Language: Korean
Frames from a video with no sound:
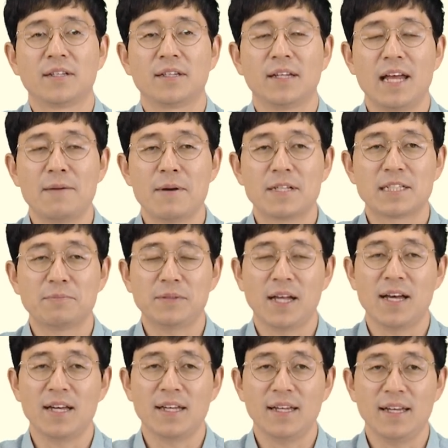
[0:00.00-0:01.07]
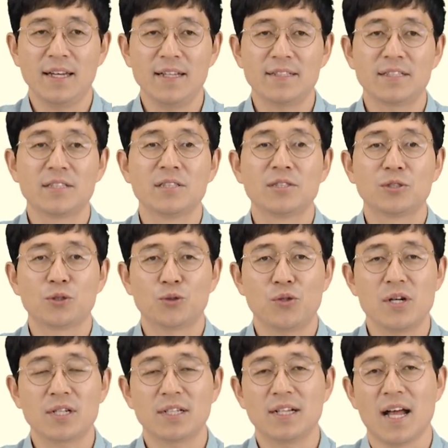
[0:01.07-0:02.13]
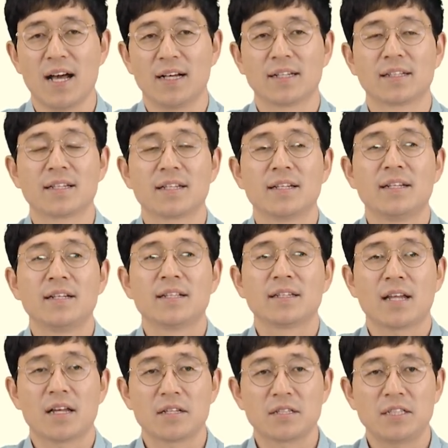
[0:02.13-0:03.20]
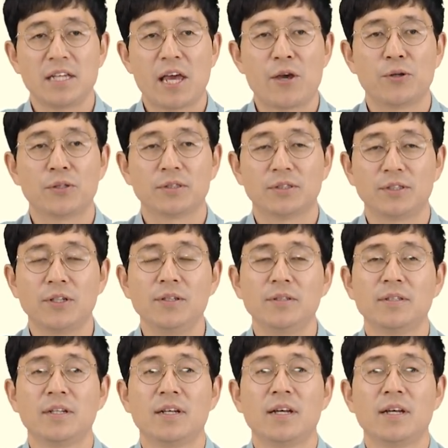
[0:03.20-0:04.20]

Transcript: 네, 맞습니다. It's 2 o'clock. 5시에요는요?